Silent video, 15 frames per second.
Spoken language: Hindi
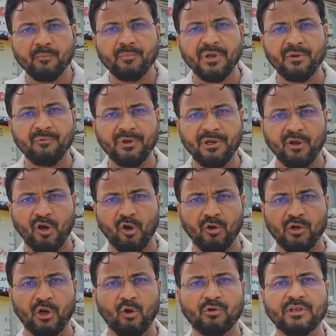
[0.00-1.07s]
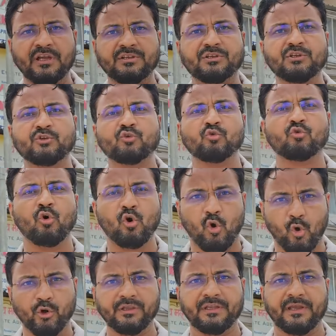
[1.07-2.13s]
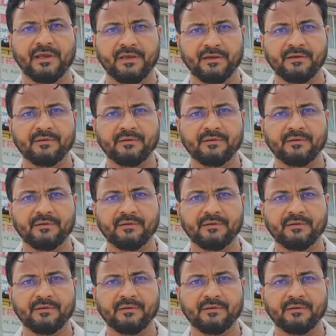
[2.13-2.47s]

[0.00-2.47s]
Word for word: बीवी और नवजात शिशु को खो दिया है